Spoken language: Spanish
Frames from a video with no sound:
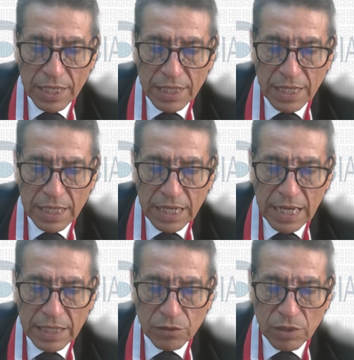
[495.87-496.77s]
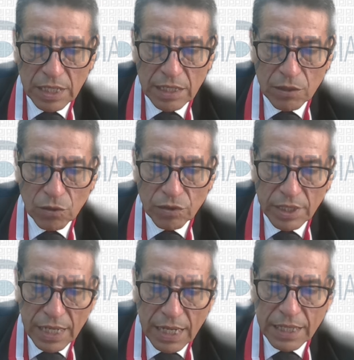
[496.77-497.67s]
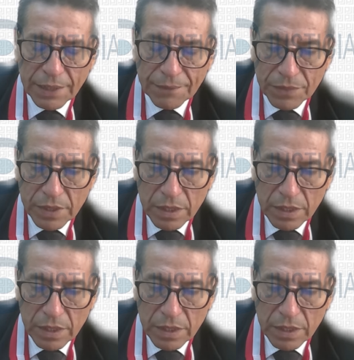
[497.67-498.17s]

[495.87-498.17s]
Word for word: Edgar Arnold Alarcón Tejada,